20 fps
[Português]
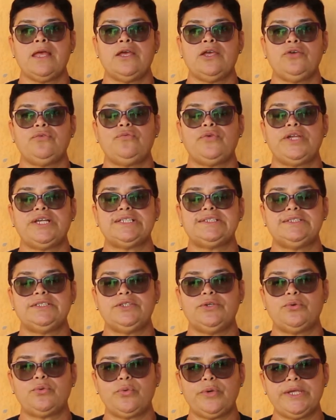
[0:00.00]
E foi assim
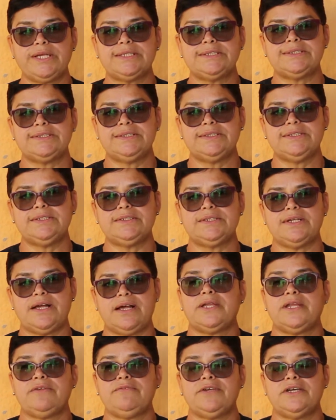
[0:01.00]
que eu conheci,
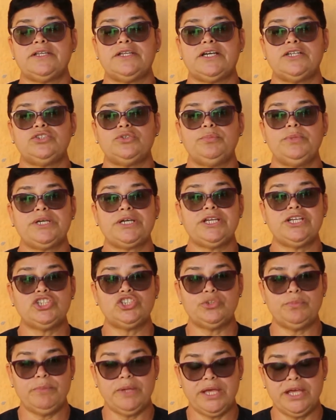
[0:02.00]
porque na verdade eu me
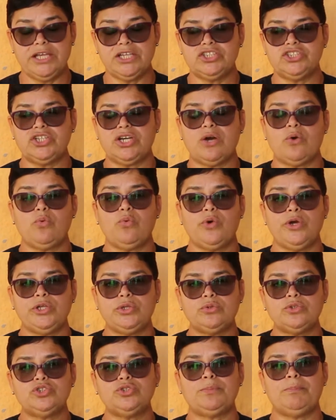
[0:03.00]
crismei dia
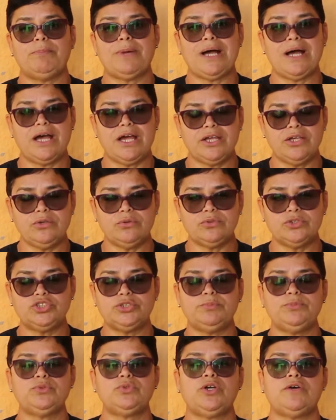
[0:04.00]
8 de maio
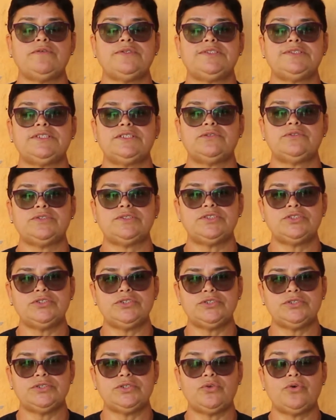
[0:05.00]
de
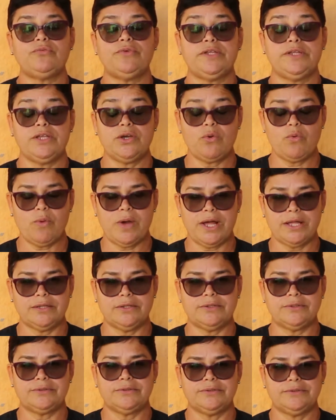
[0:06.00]

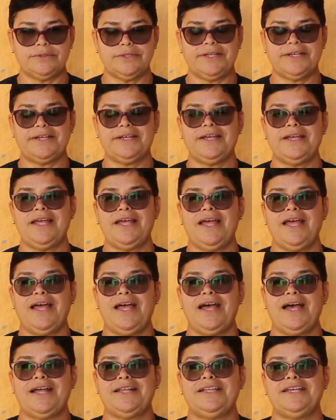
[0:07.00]
1994, né?
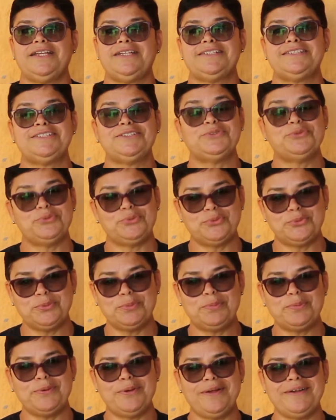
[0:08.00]
Até nesse
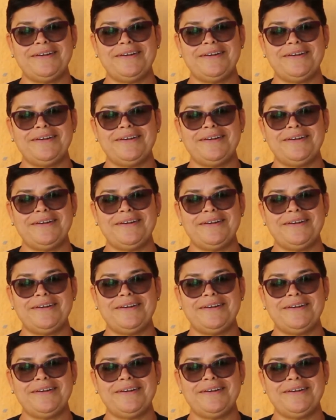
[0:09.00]
grupo